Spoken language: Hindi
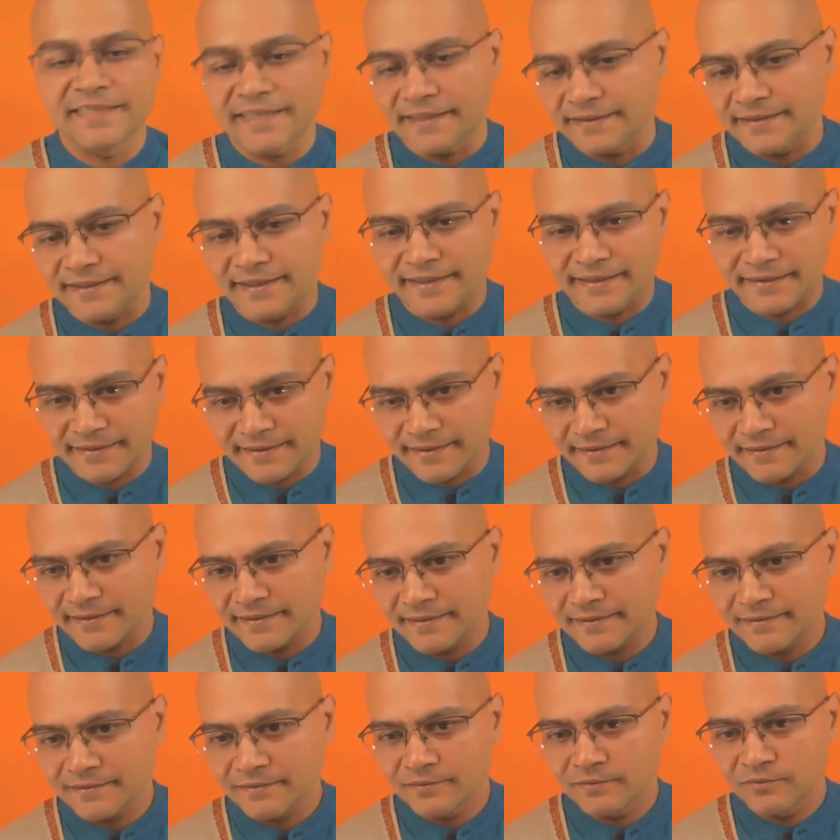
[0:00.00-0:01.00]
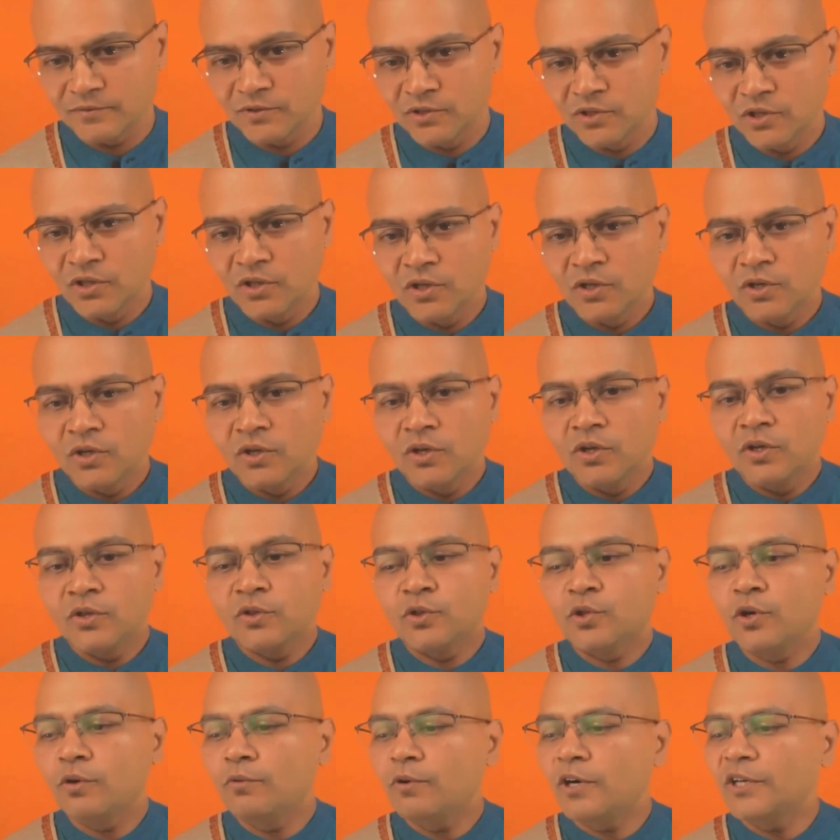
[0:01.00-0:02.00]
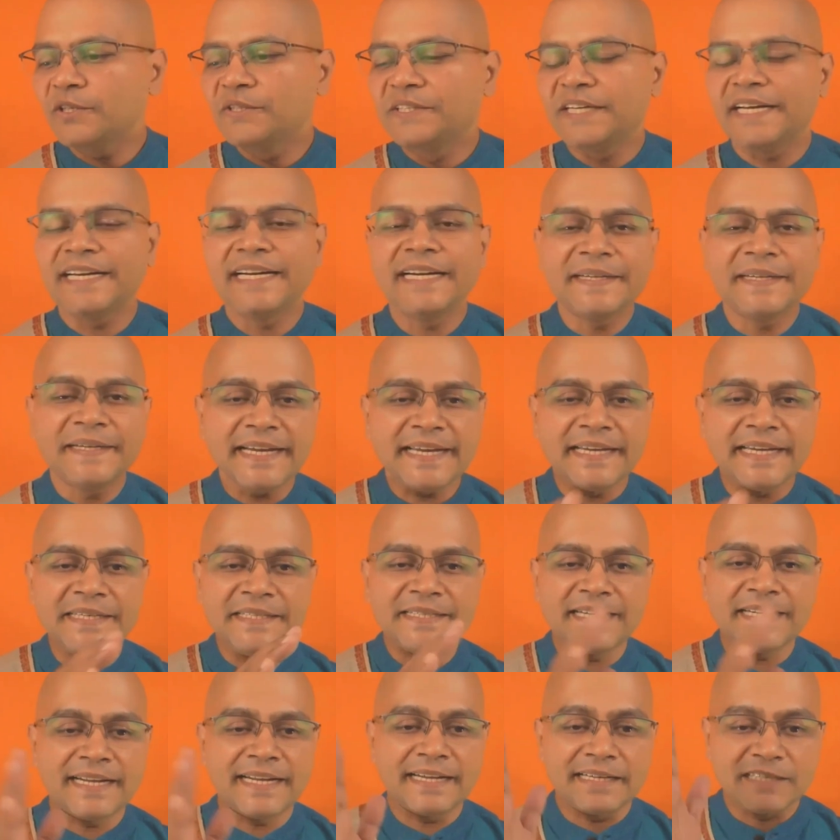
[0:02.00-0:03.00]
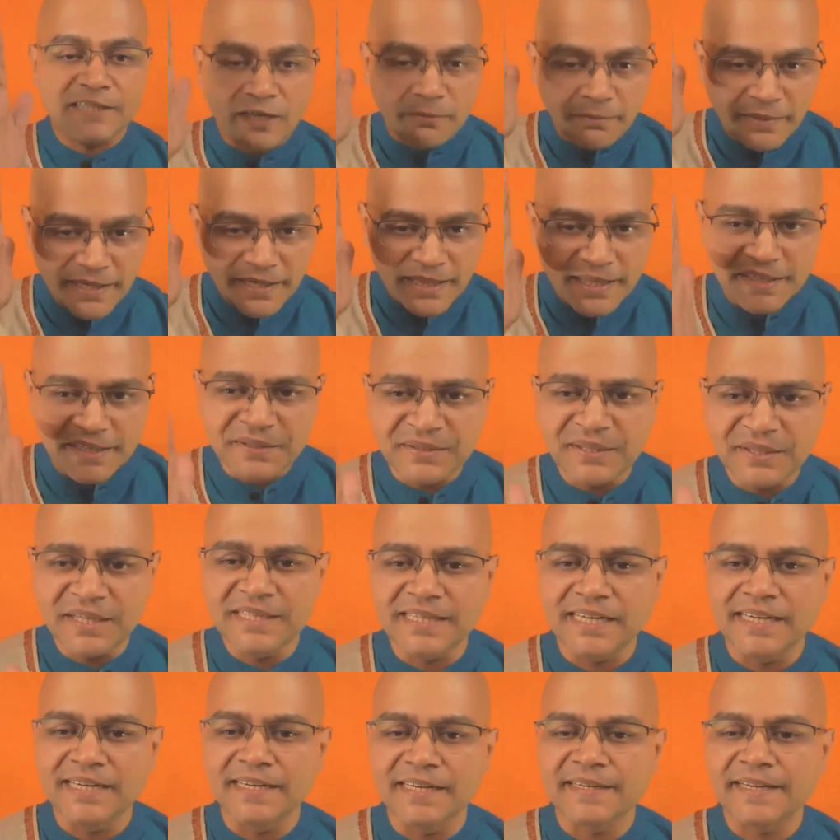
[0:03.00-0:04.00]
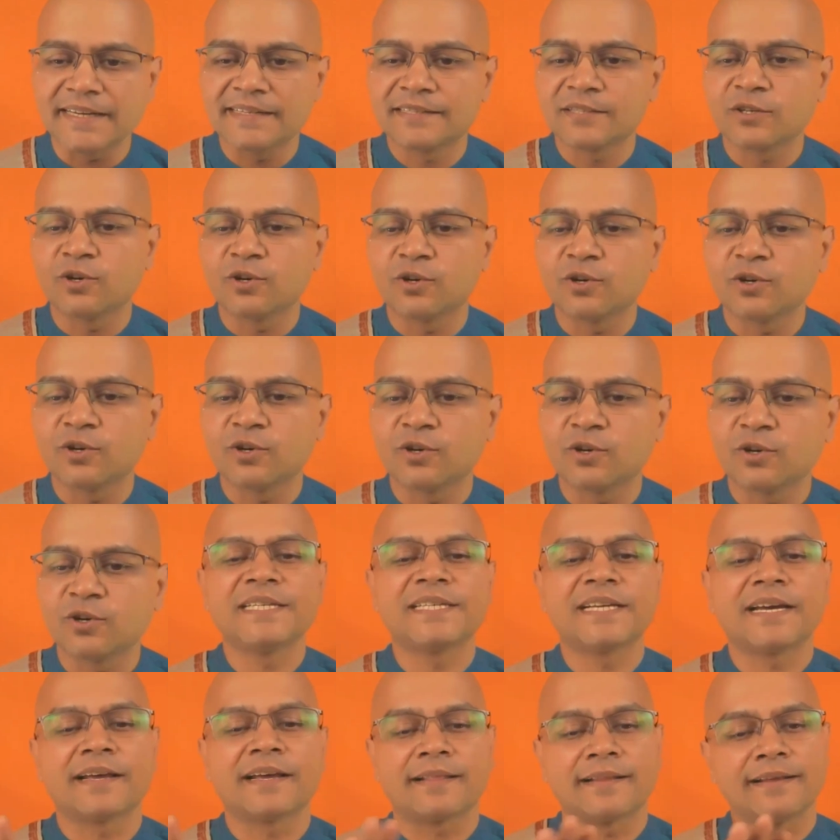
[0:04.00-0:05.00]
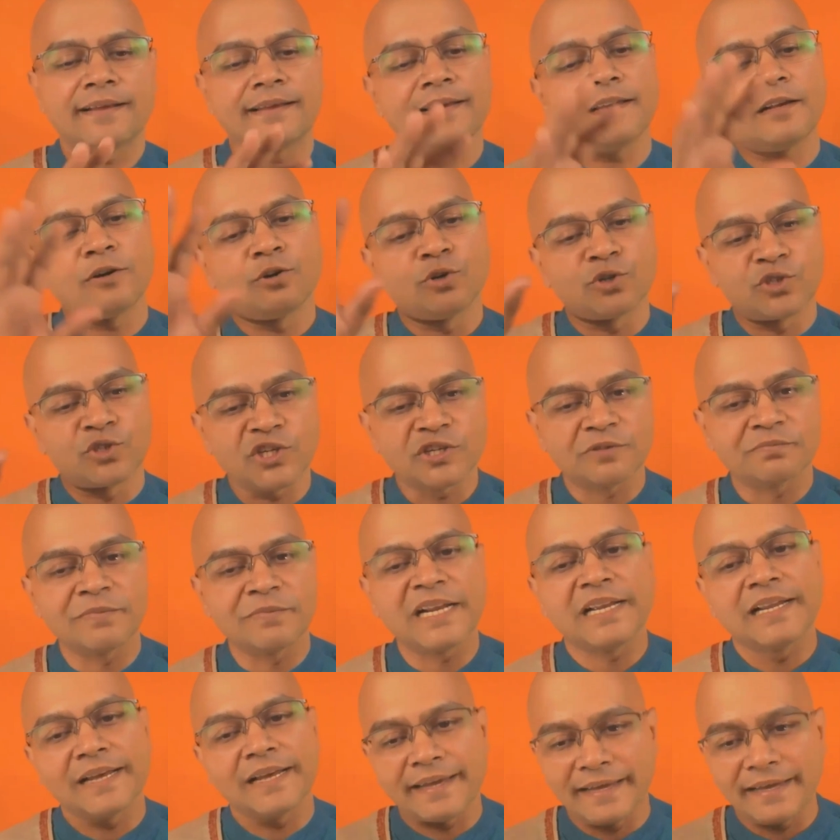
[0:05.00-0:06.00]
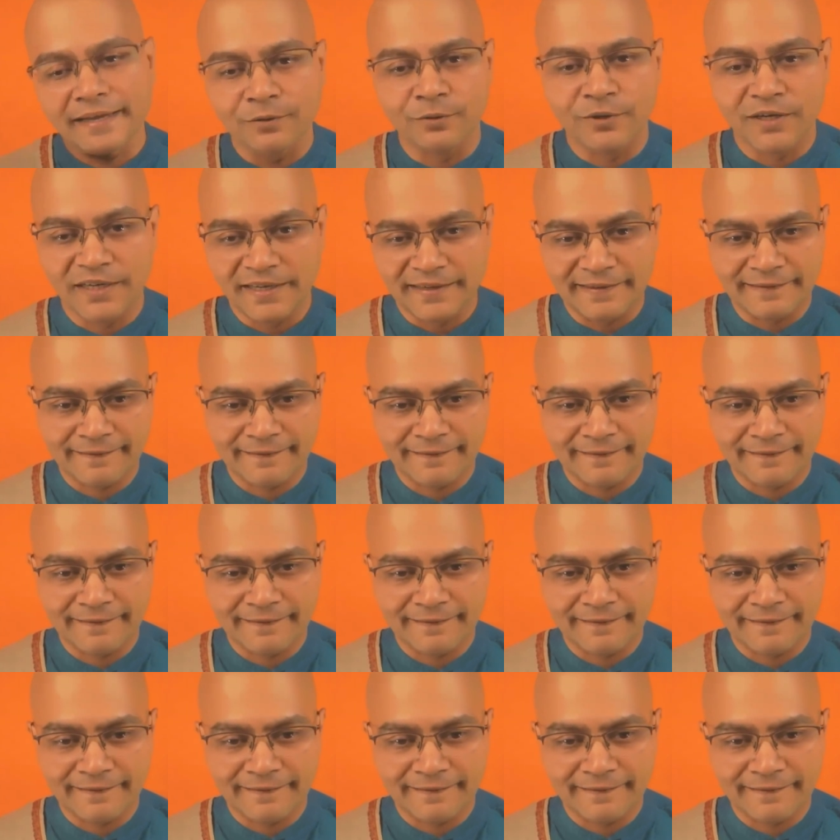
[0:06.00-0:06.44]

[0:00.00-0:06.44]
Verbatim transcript: कर सकते हैं तो वो जेनेटिक इंजीनियरिंग जबरदस्ती जेनेटिक्स को चेंज करने की कोशिश में लगे हुए हैं